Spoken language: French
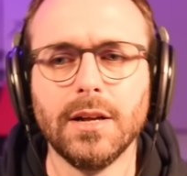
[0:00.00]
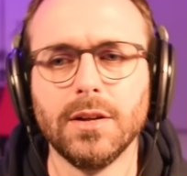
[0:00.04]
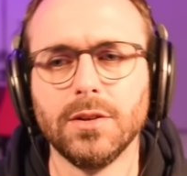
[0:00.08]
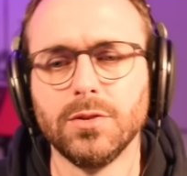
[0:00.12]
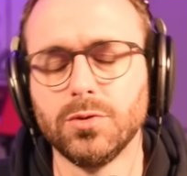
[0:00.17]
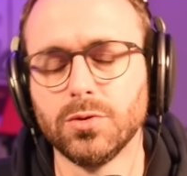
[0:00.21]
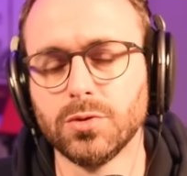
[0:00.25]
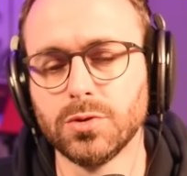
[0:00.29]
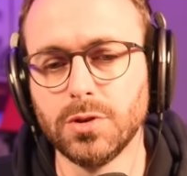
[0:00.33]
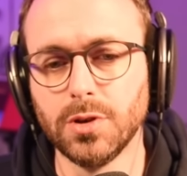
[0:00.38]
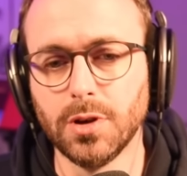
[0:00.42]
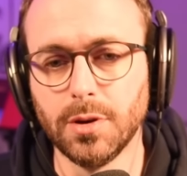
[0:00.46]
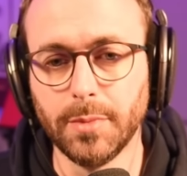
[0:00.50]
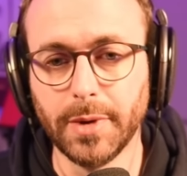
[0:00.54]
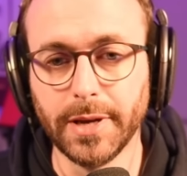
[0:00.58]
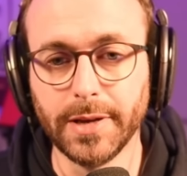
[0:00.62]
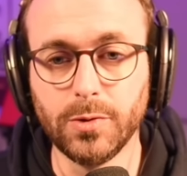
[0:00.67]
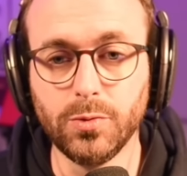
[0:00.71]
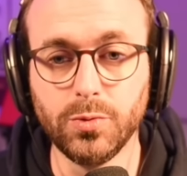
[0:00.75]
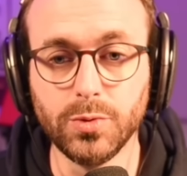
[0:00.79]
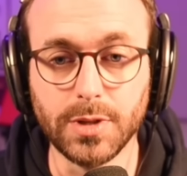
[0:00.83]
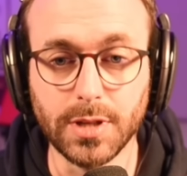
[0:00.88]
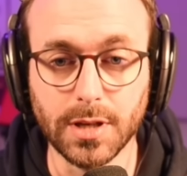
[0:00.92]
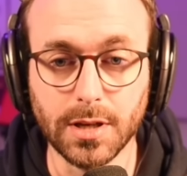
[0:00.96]
Donc bah
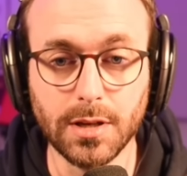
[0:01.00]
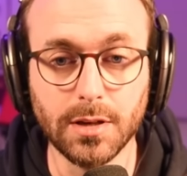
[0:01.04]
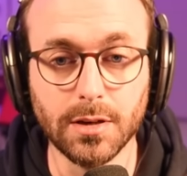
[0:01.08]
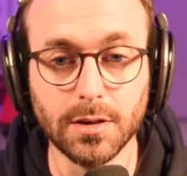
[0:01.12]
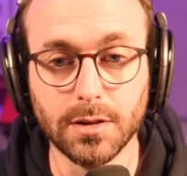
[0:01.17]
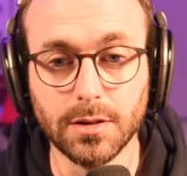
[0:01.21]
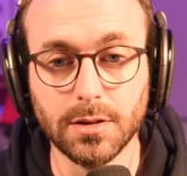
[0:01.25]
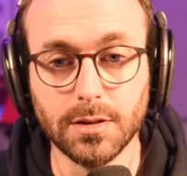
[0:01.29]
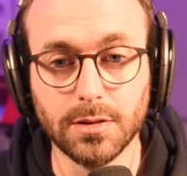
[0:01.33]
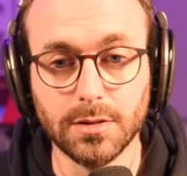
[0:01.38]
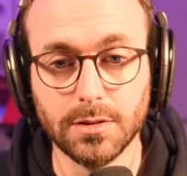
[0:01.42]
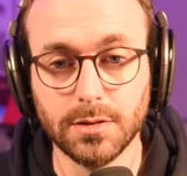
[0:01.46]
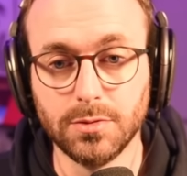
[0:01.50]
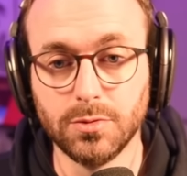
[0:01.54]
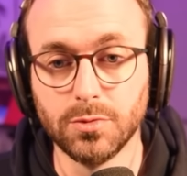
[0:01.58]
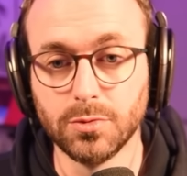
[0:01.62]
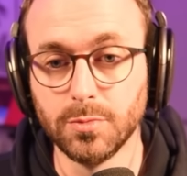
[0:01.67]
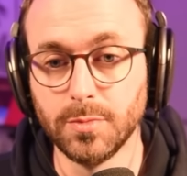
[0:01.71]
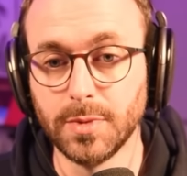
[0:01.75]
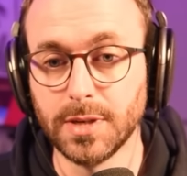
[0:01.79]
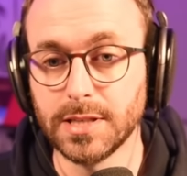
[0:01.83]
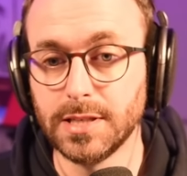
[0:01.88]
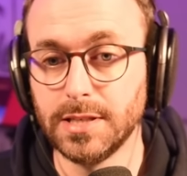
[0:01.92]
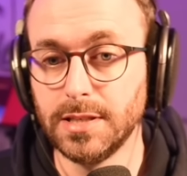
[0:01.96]
écoutez, donc
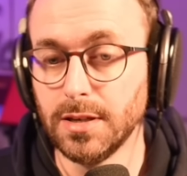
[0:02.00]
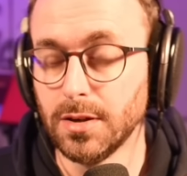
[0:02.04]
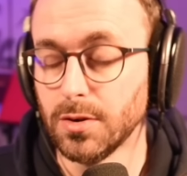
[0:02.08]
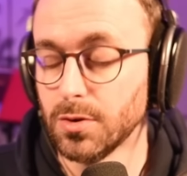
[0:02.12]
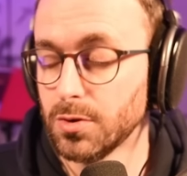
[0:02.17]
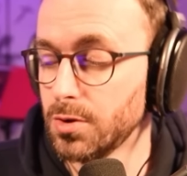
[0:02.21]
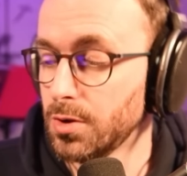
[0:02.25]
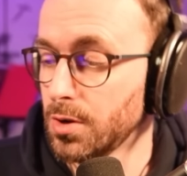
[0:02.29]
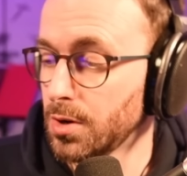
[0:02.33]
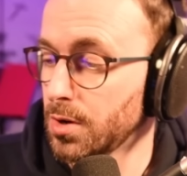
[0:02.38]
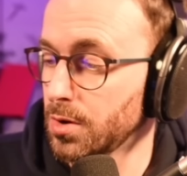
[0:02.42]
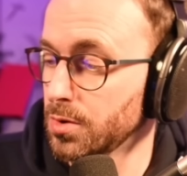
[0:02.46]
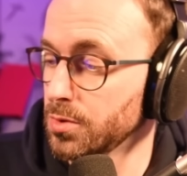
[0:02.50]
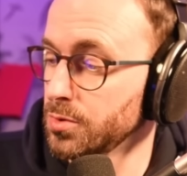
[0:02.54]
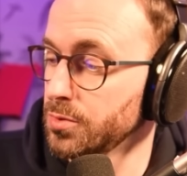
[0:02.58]
merci encore